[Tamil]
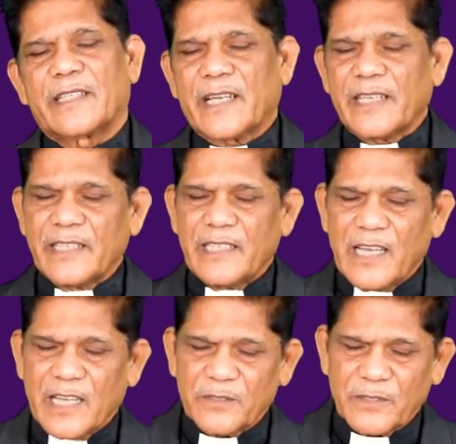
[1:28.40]
நகை
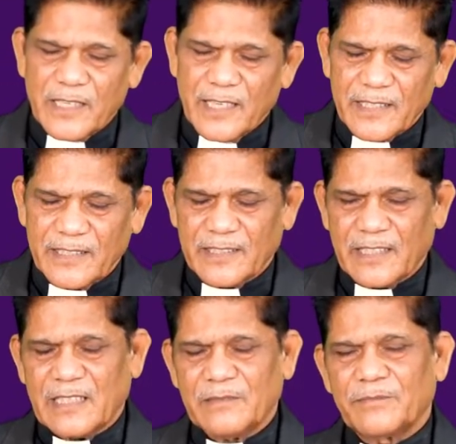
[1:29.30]
இல்லாதவர்களாக
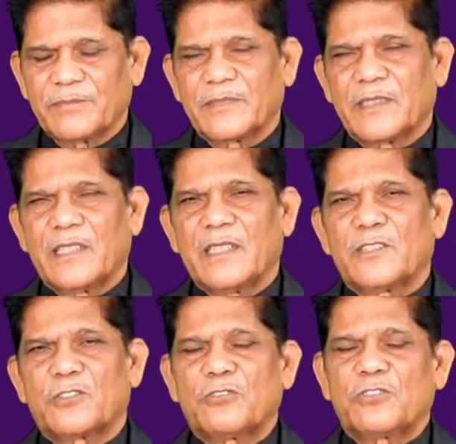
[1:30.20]
இருக்கலாம்
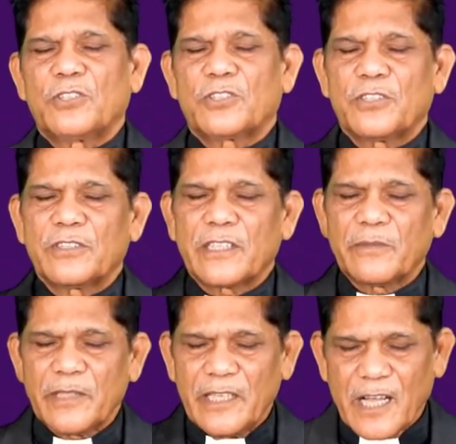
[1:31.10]
சொத்து
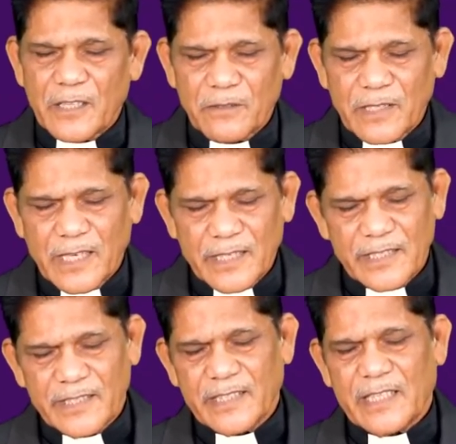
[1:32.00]
சுதந்திரம் இல்லாதவர்களாக
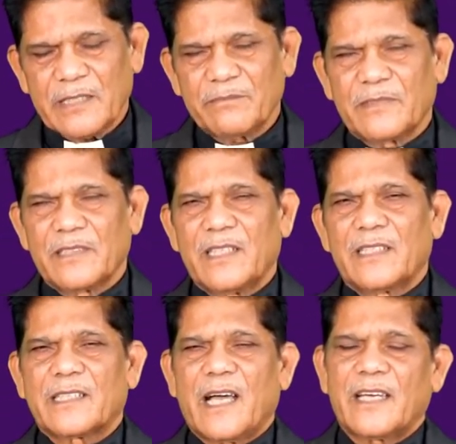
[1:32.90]
இருக்கலாம்
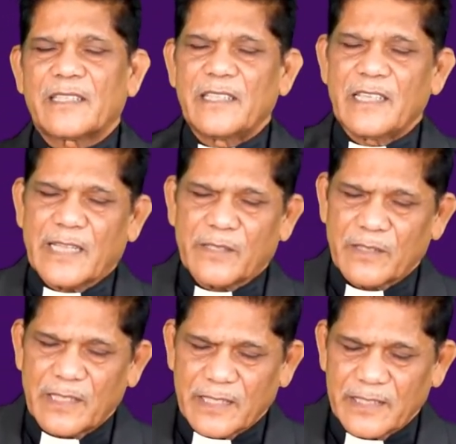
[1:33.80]
கார்
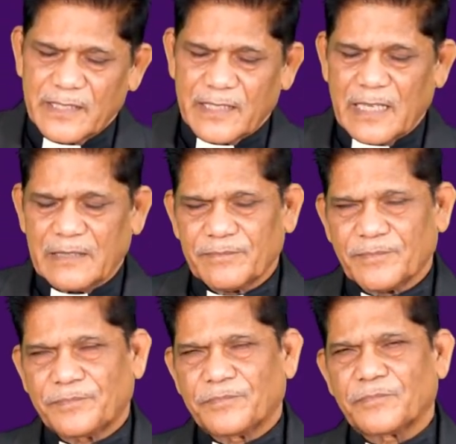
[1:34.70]
இல்லாதவர்களாக இருக்கலாம்
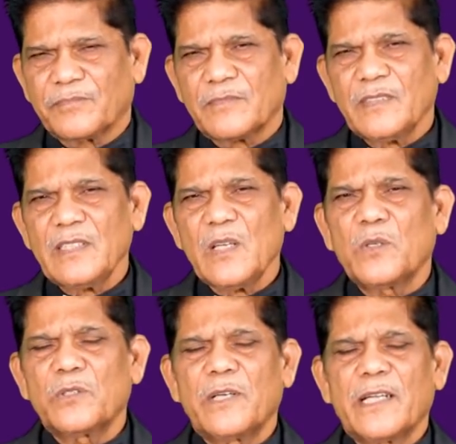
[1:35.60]

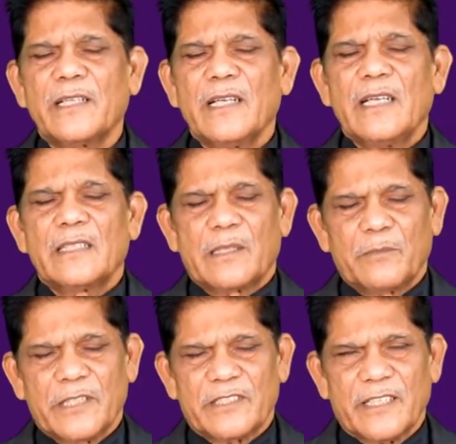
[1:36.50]
ஒருவேளை
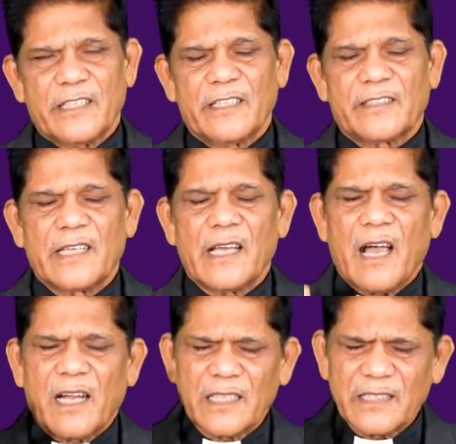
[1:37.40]
நம்முடைய சரீரத்தில்
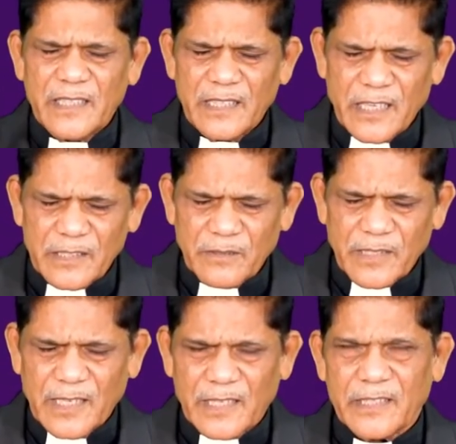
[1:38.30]
அழகு
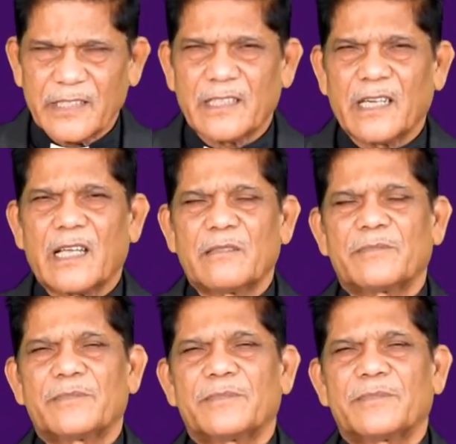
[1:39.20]
இல்லாதவர்களாக இருக்கலாம்